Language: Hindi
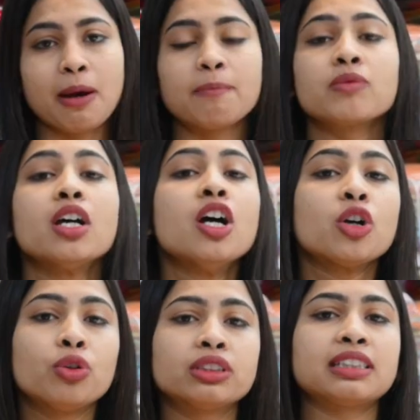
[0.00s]
हम
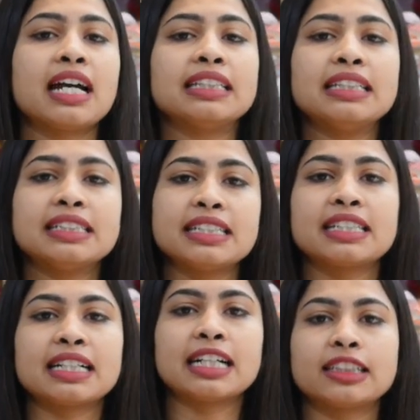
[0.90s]
खुद सारी
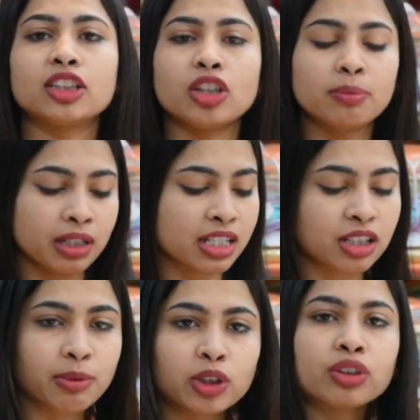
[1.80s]
चीज़ें करते हैं तो हम
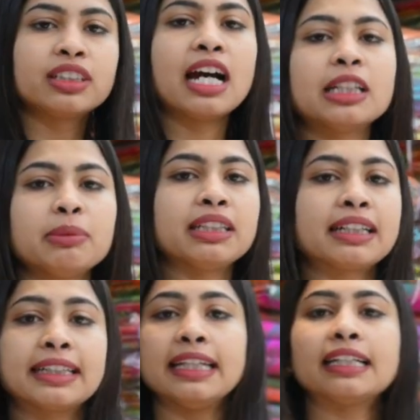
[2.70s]
कस्टमर को ध्यान में
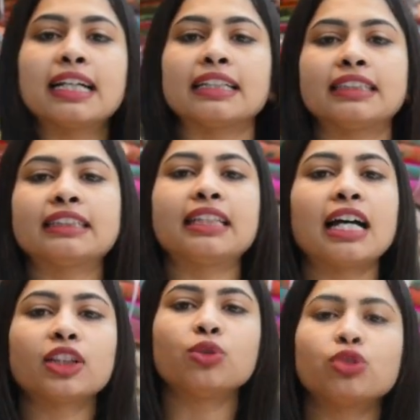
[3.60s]
रख के ही करते हैं
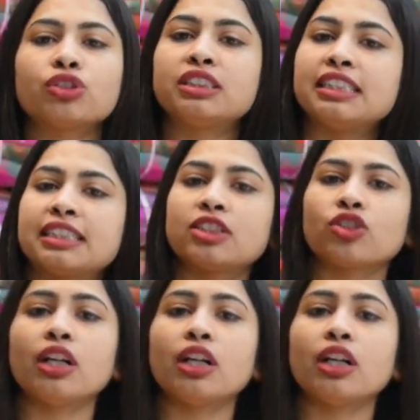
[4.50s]
ताकि उनको चीज़ें जो